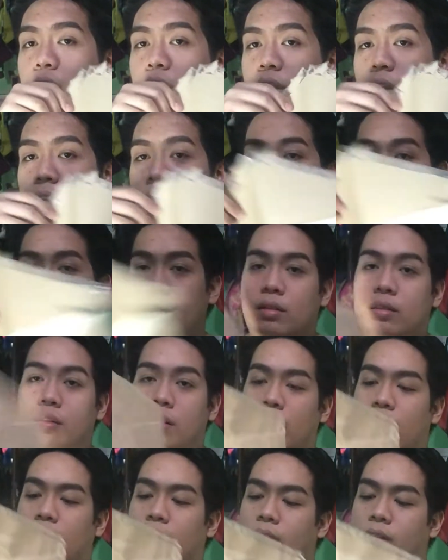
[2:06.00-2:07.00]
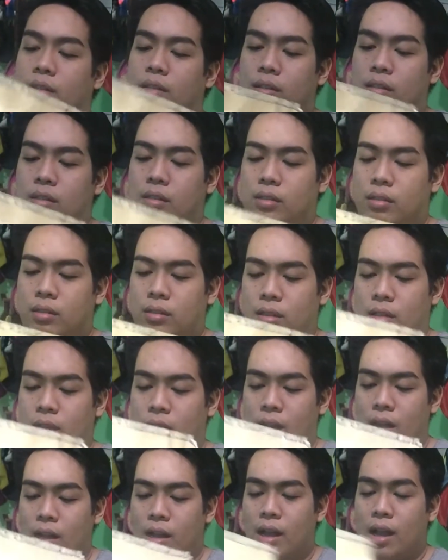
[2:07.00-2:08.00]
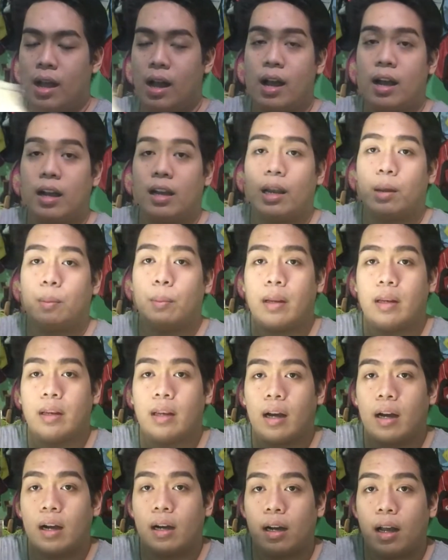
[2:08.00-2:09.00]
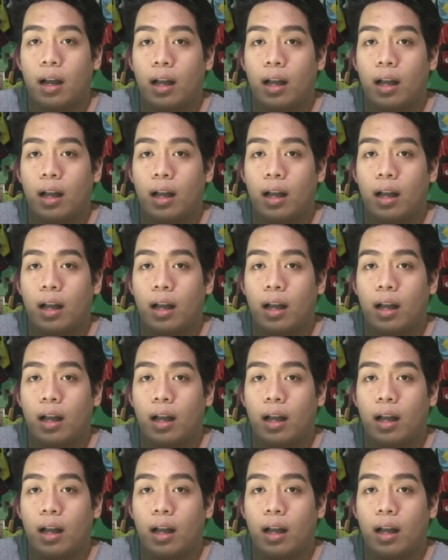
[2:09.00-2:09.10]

siya guys and ang laman ng